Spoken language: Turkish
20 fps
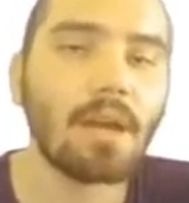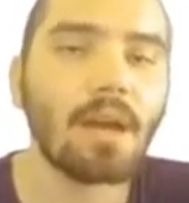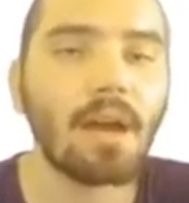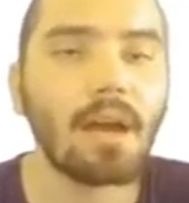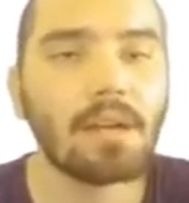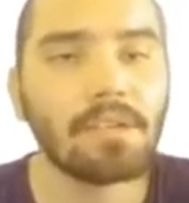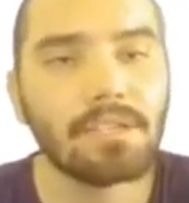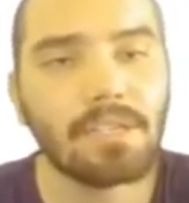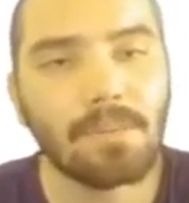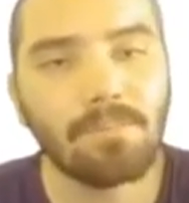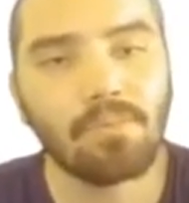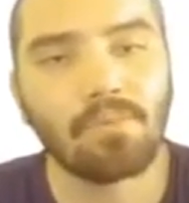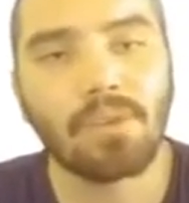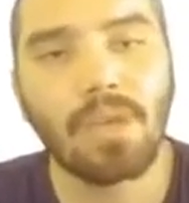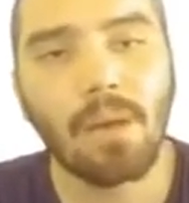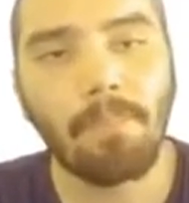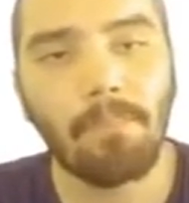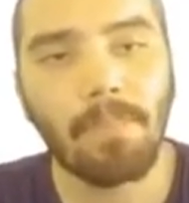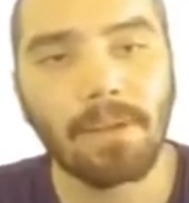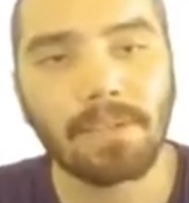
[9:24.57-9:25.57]
Ancak bunu
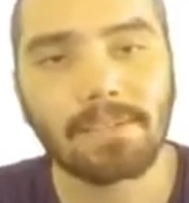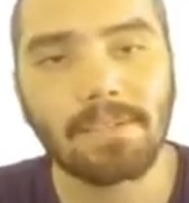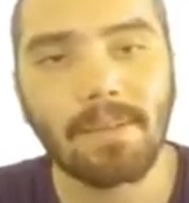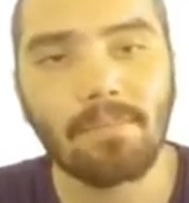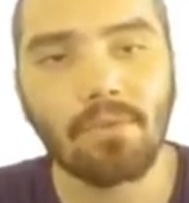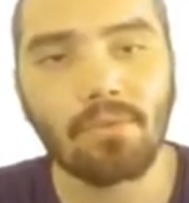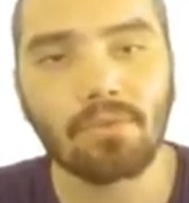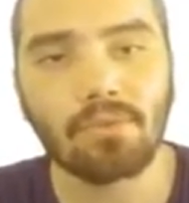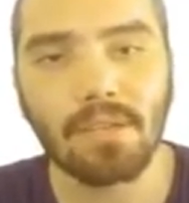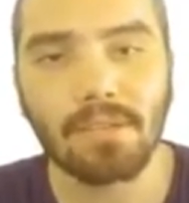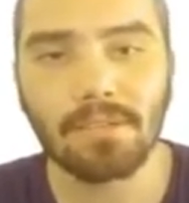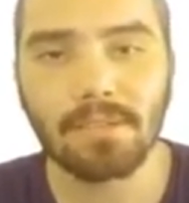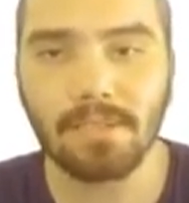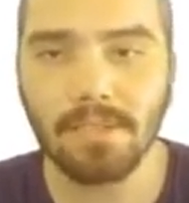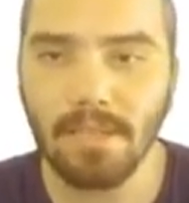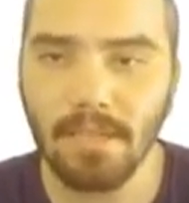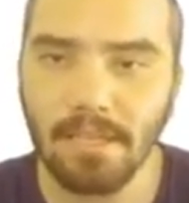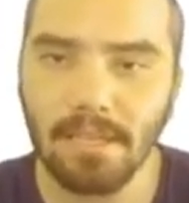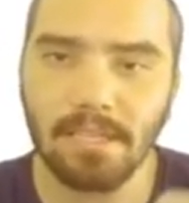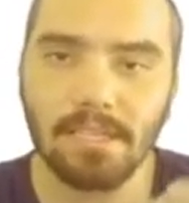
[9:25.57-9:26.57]
yapmak istemiyorsanız
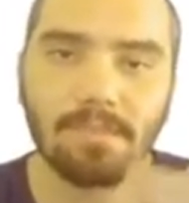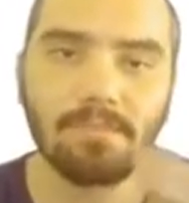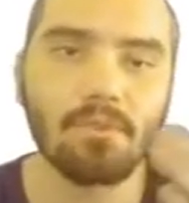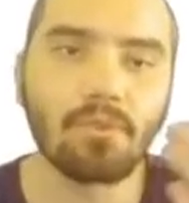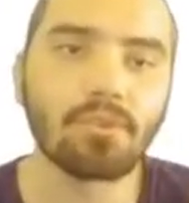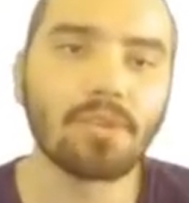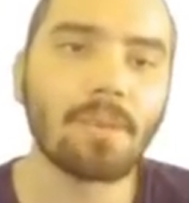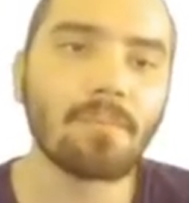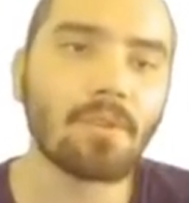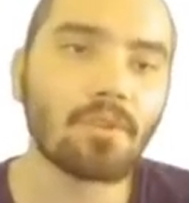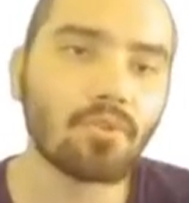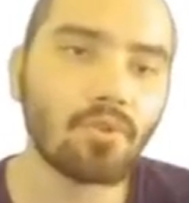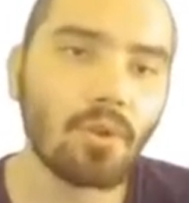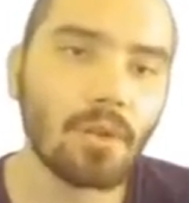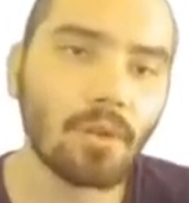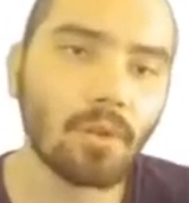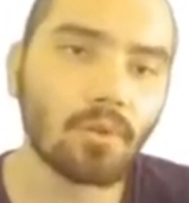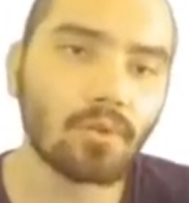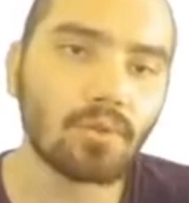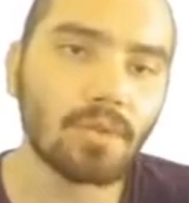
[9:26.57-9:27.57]
ikinci bir yöntemi de
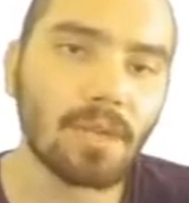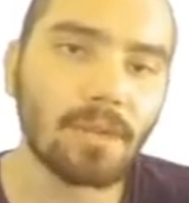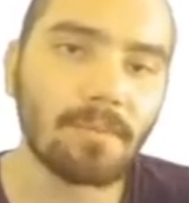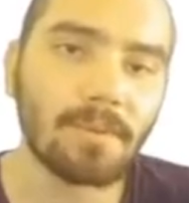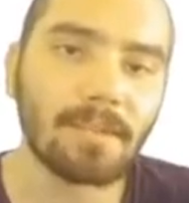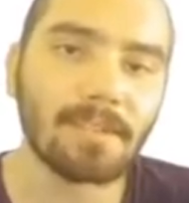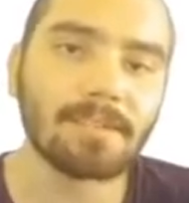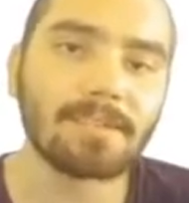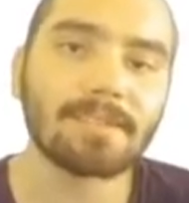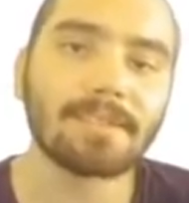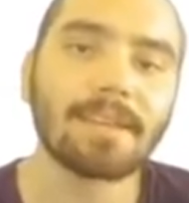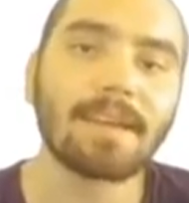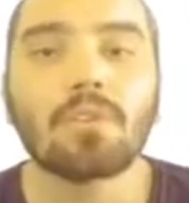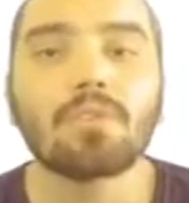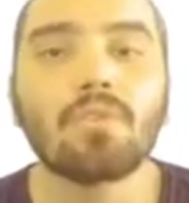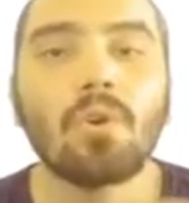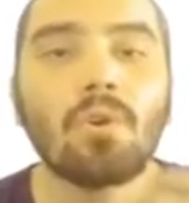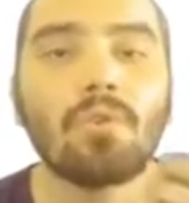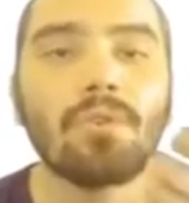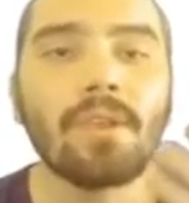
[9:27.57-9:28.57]
şöyle gösterebiliriz.
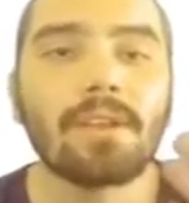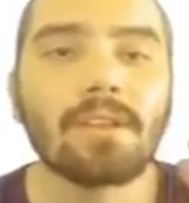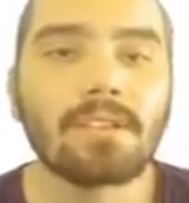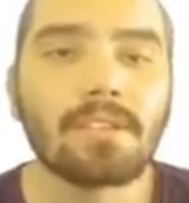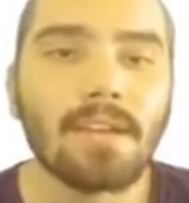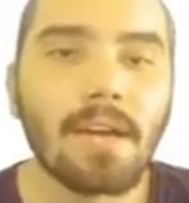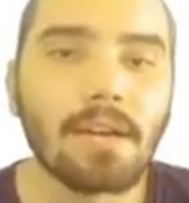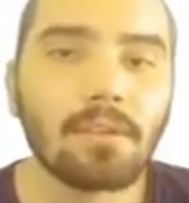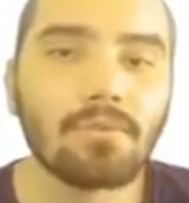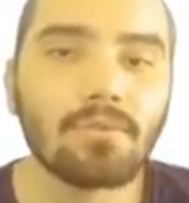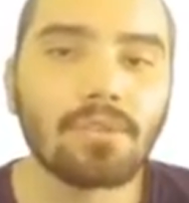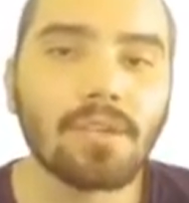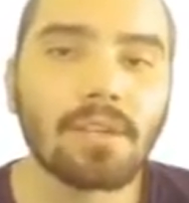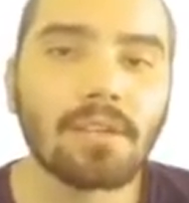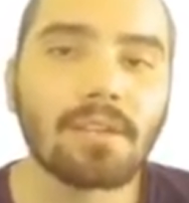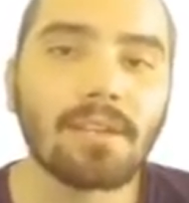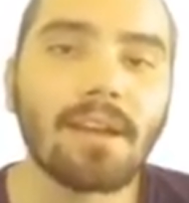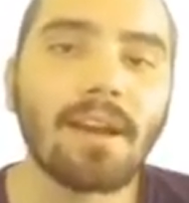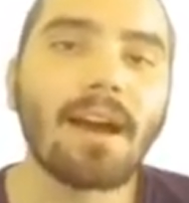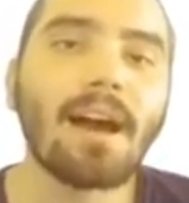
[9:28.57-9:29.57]
Yönleri kağıt
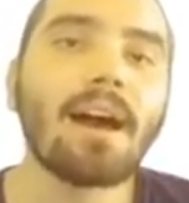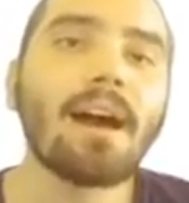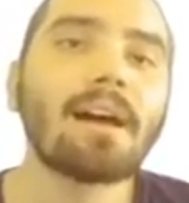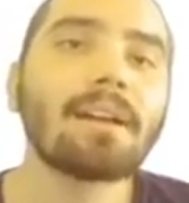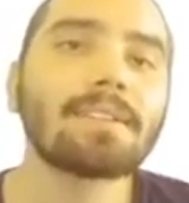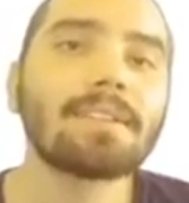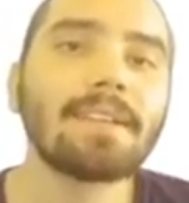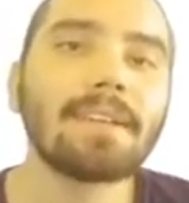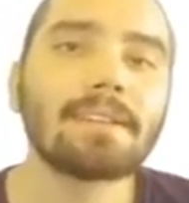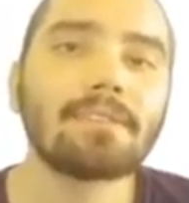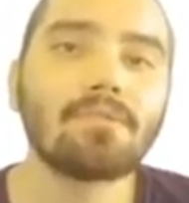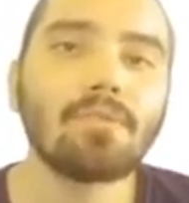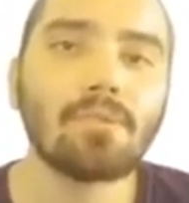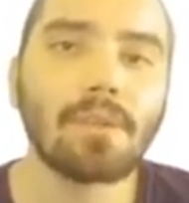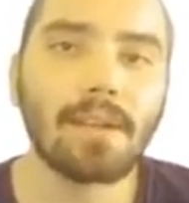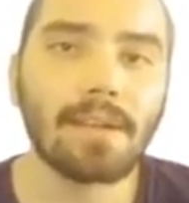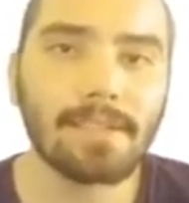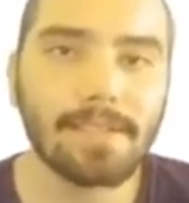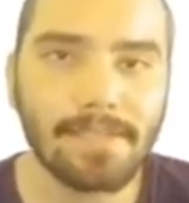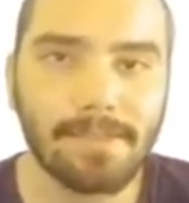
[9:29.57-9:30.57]
üzerinde artı eksi
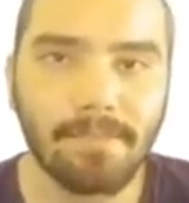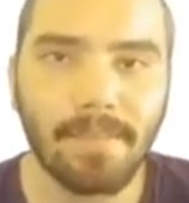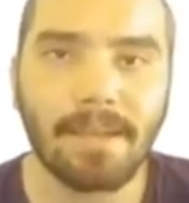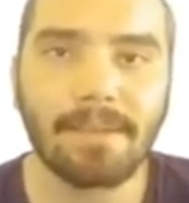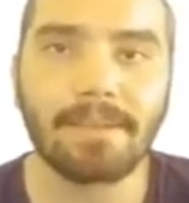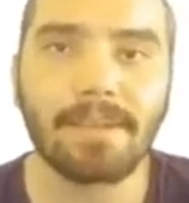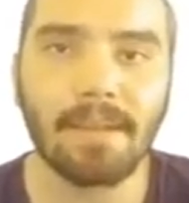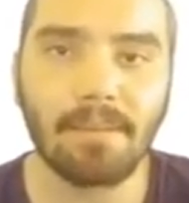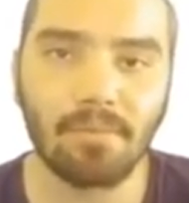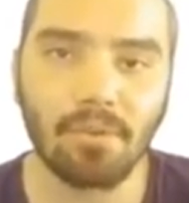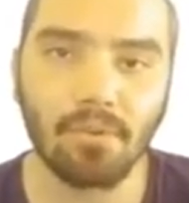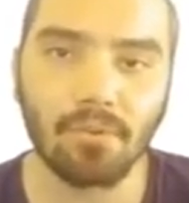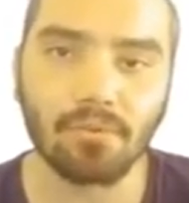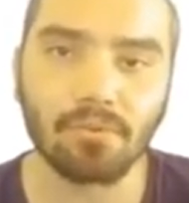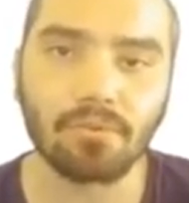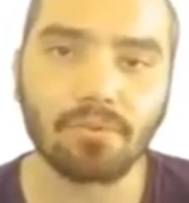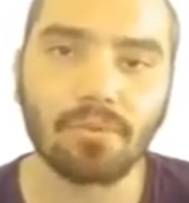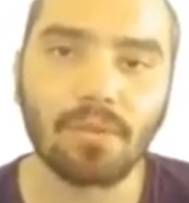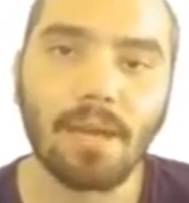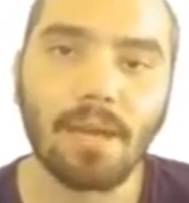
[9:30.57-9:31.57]
olarak isimlendirebiliyoruz.